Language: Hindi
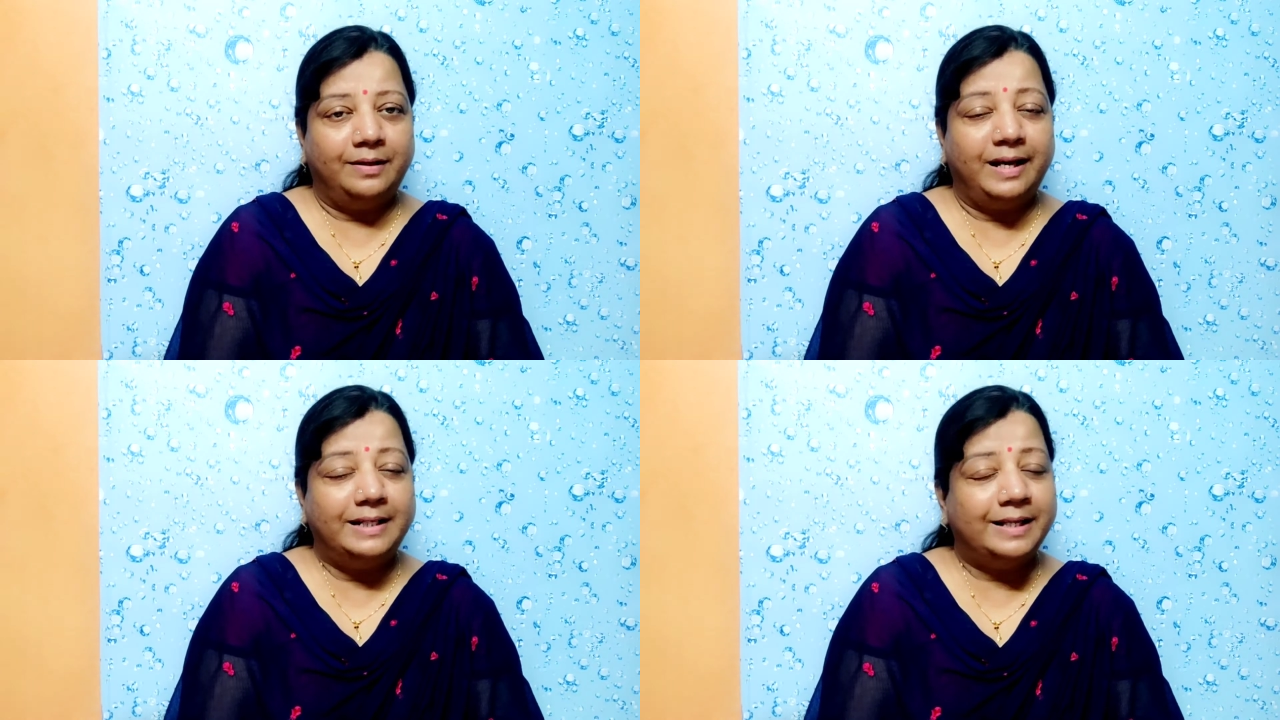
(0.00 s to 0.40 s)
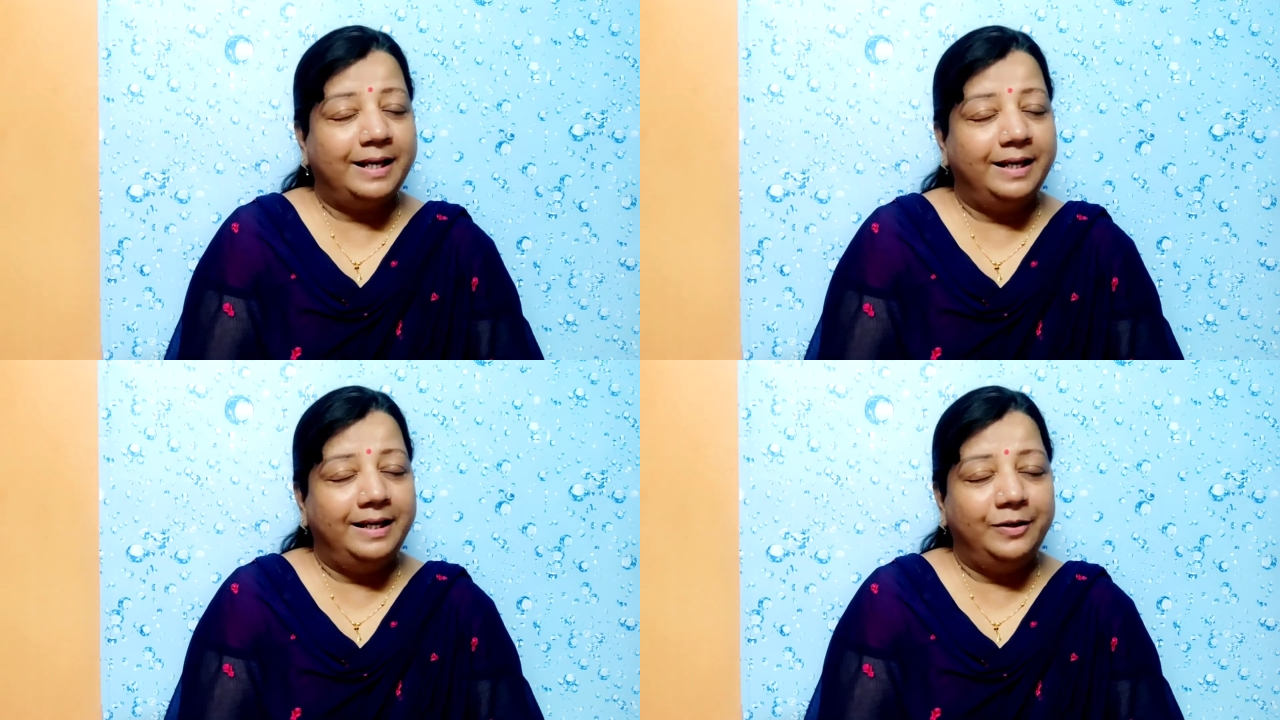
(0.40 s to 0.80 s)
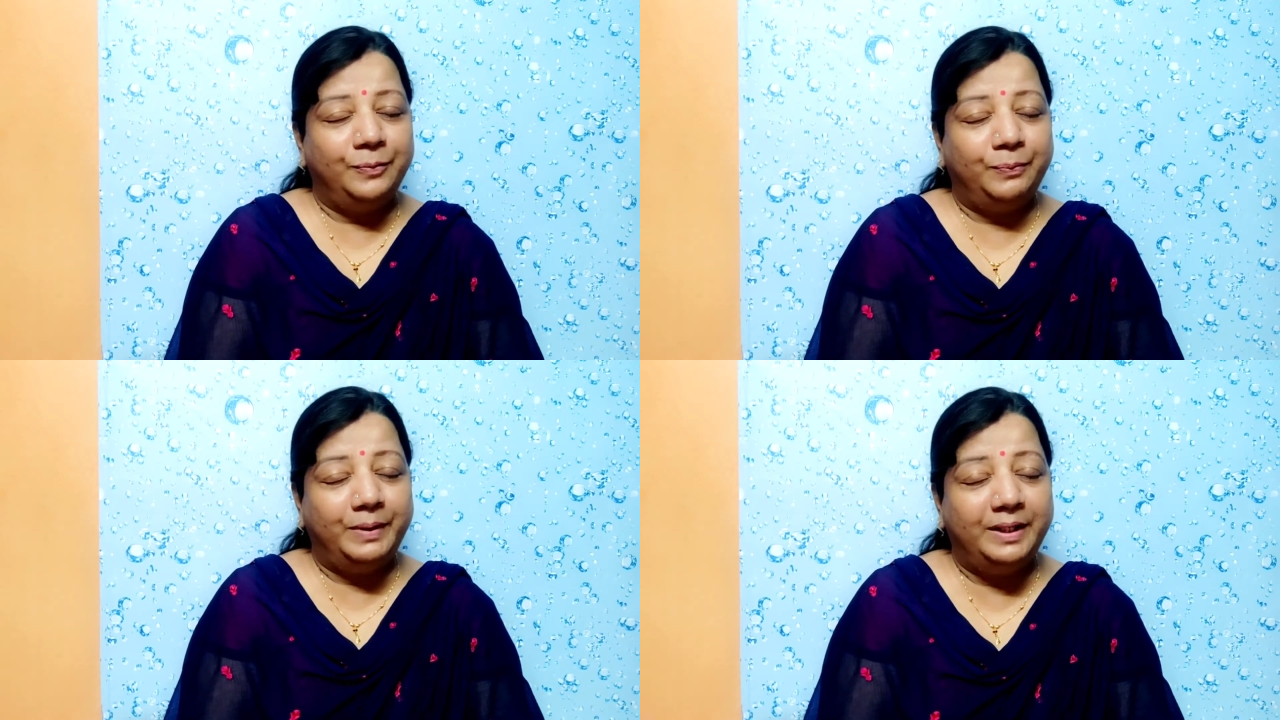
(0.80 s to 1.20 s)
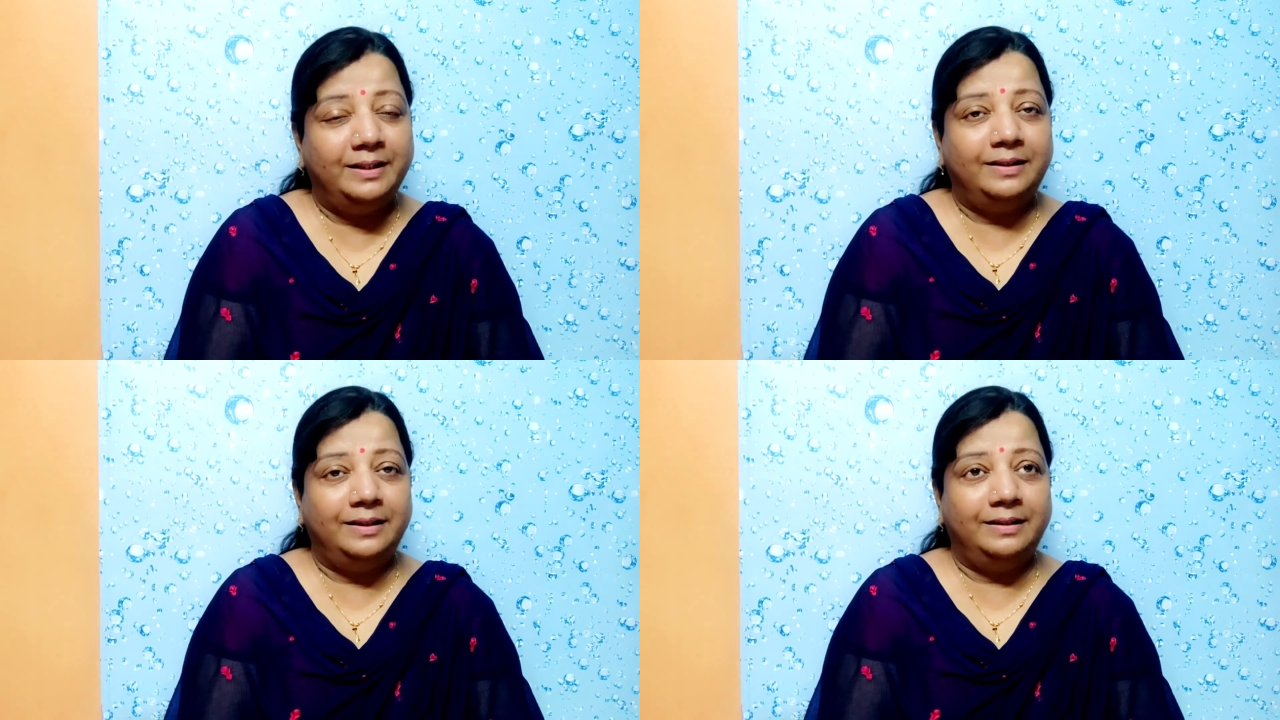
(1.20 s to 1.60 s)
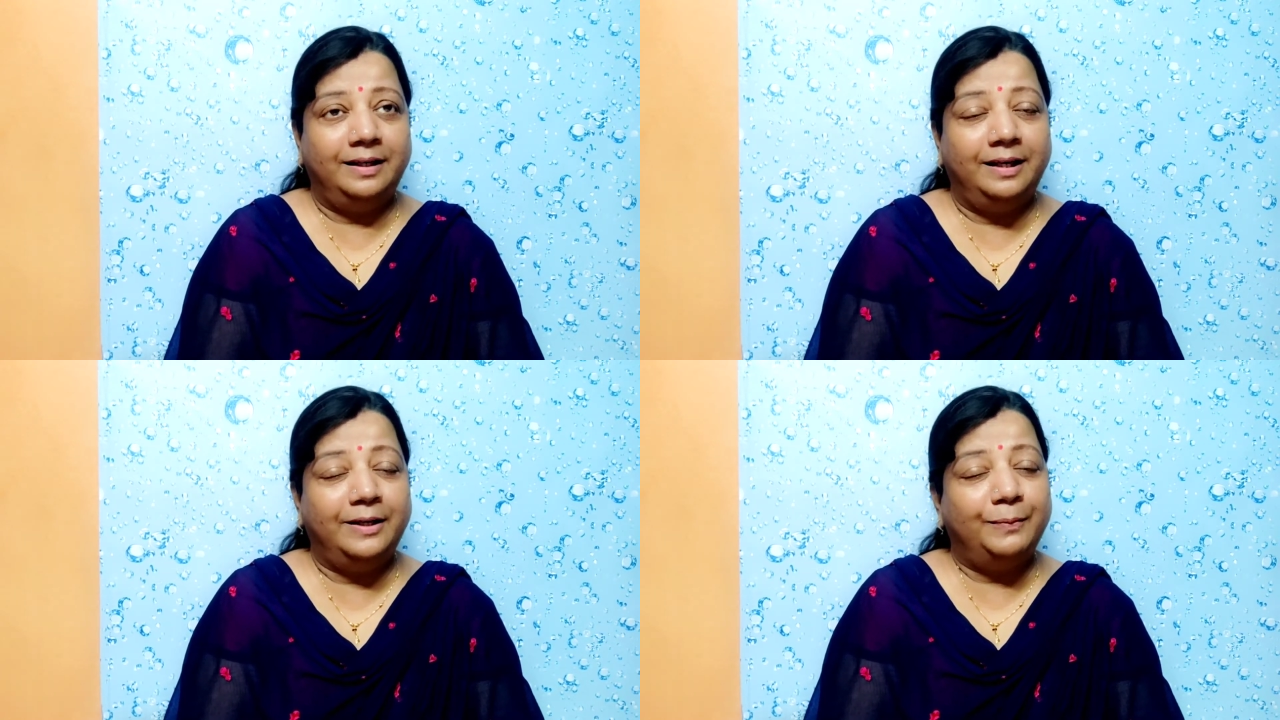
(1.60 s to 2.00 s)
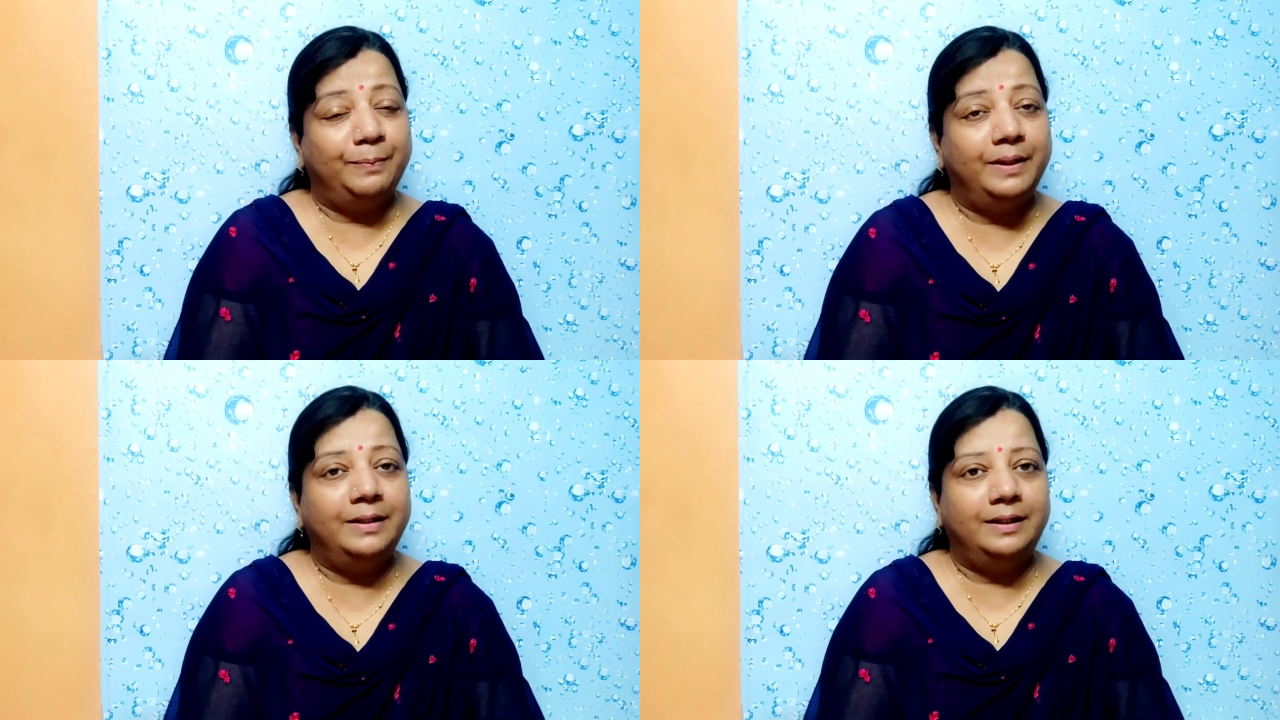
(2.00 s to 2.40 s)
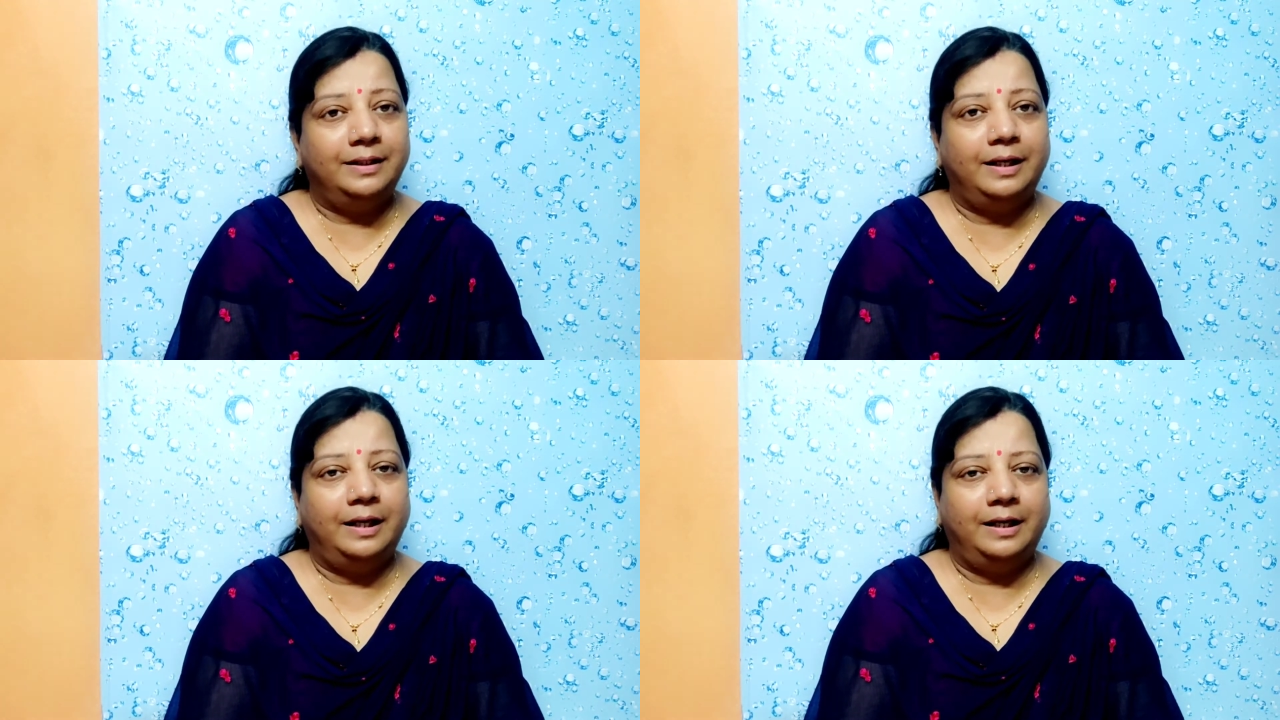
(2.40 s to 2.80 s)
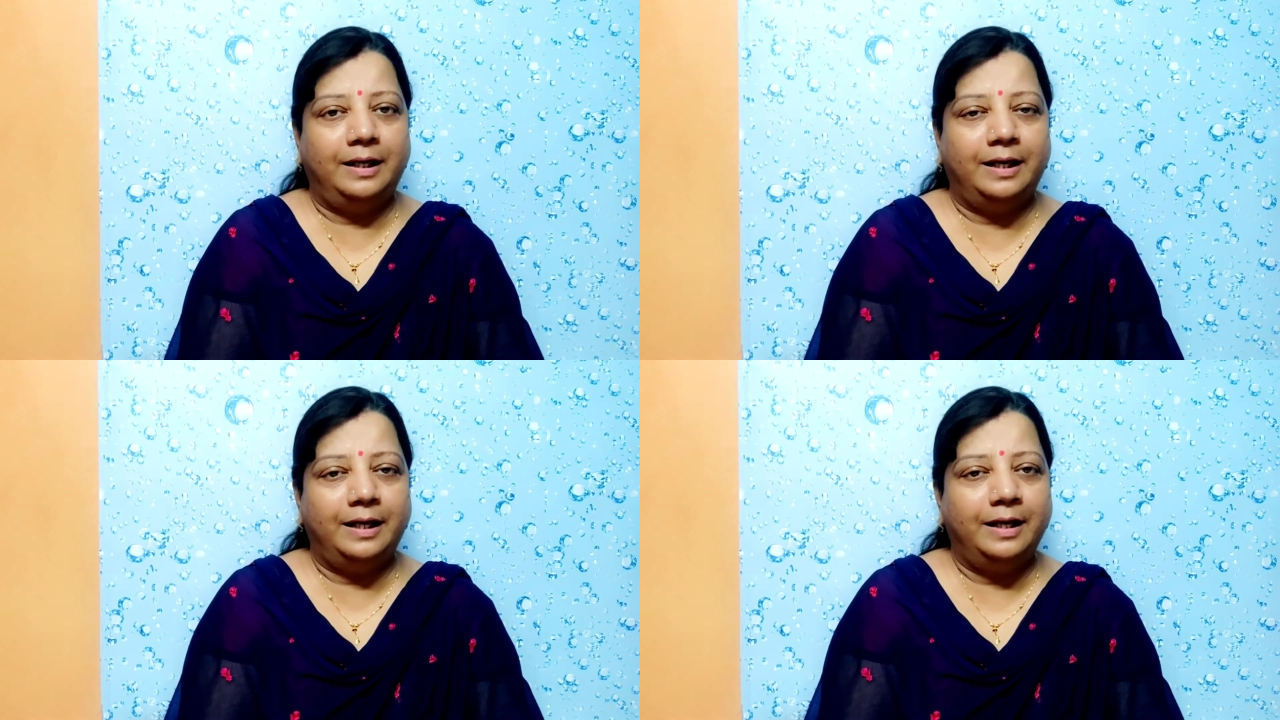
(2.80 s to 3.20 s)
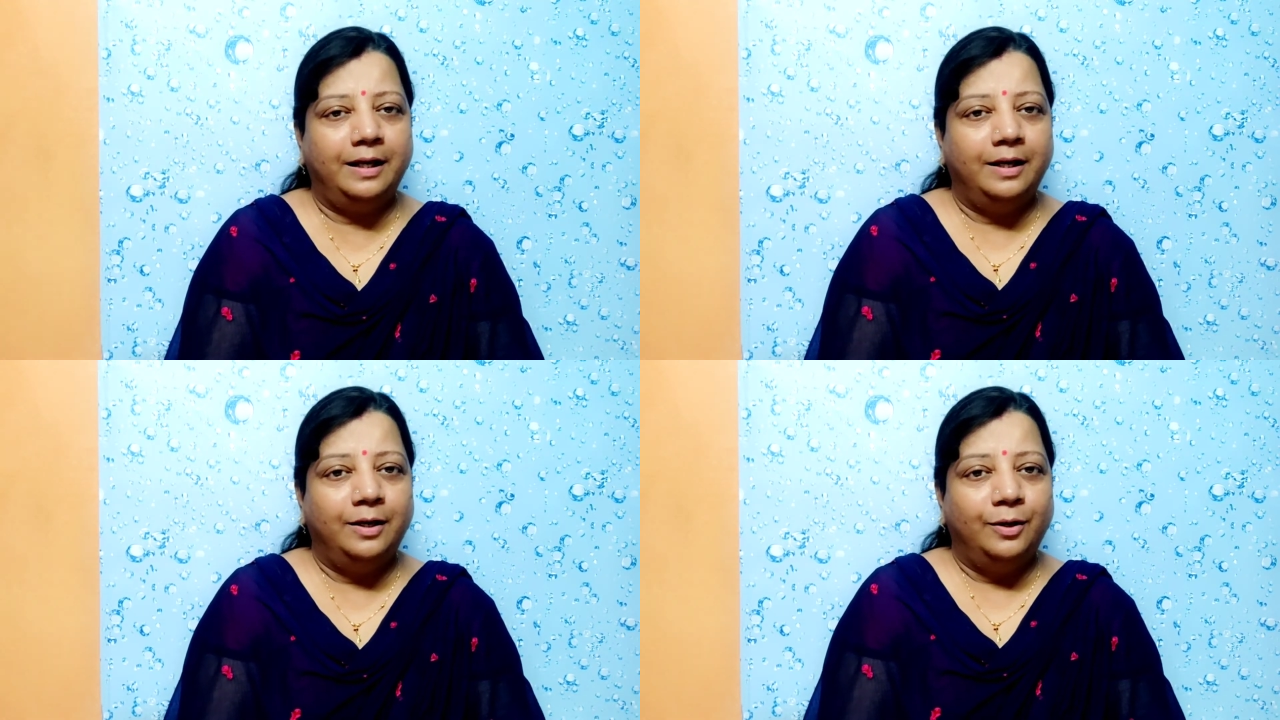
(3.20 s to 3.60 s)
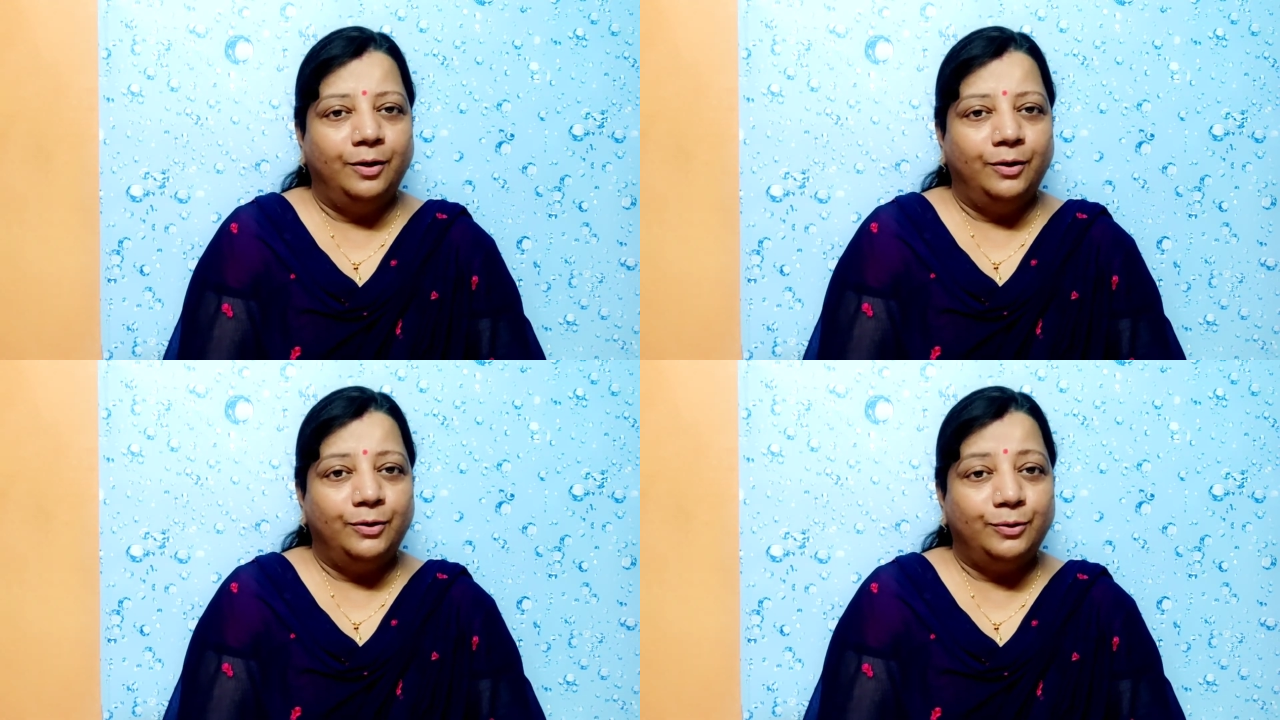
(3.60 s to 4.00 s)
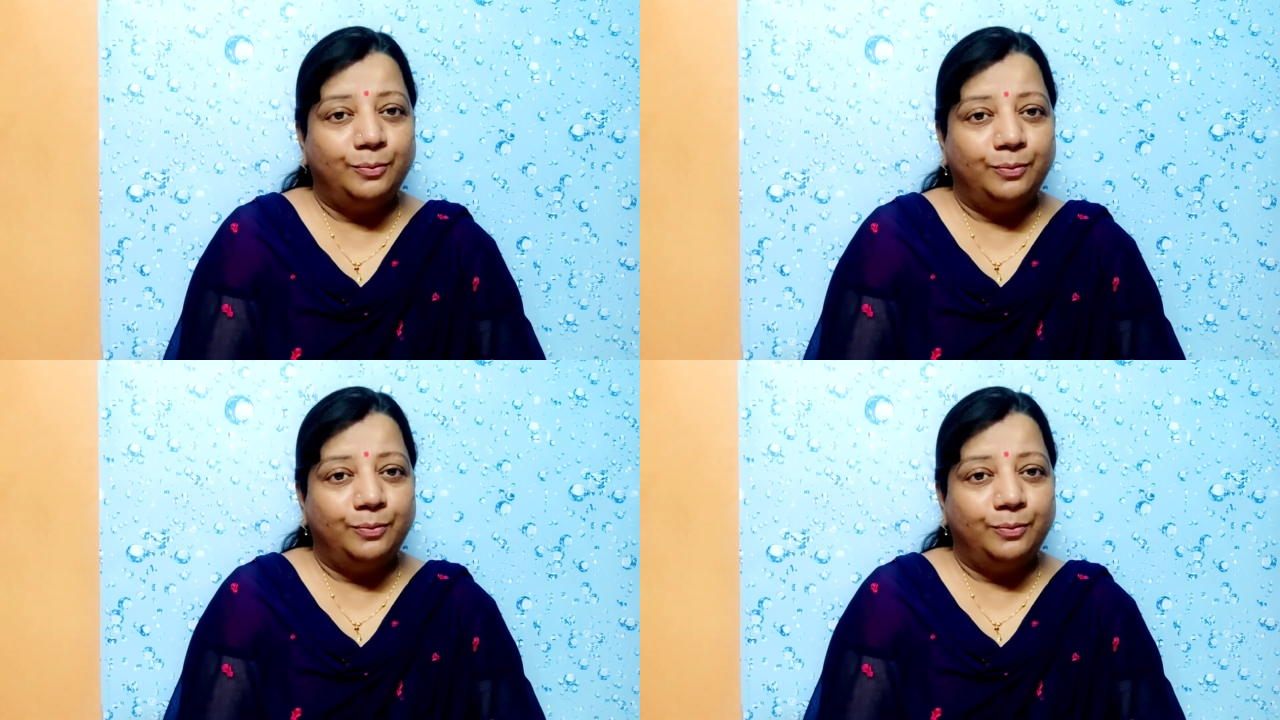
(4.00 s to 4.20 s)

ऐसा एक भी दिन एक भी दिन नहीं गया है जो